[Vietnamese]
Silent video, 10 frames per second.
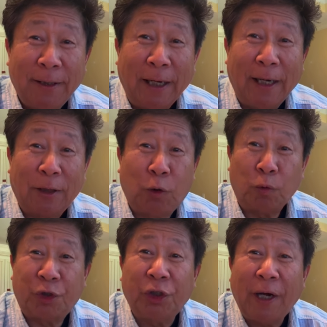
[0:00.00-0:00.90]
à
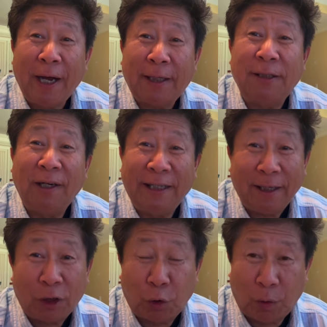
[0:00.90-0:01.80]
cụ chưa ha cử li
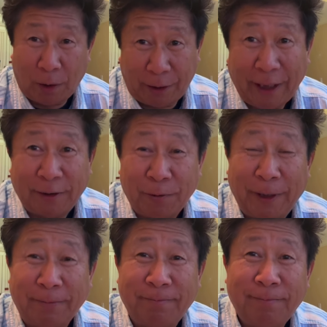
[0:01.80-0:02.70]
áp tụ case nó
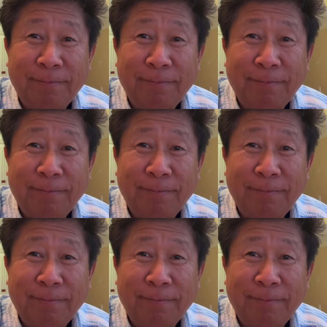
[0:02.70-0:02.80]
này